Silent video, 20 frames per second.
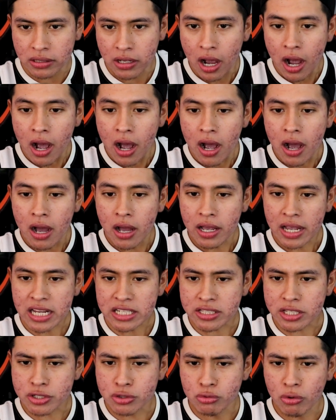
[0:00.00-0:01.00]
¡Ah!
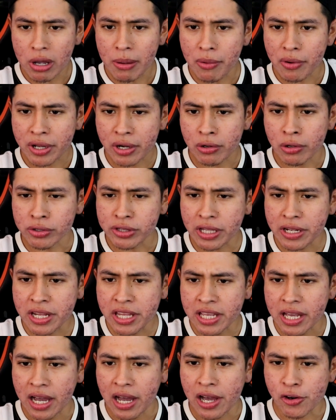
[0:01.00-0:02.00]
Este es nuevo creo, no
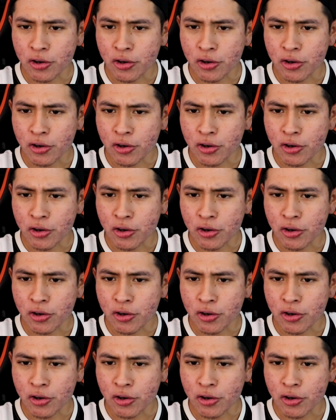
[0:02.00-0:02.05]
tenía,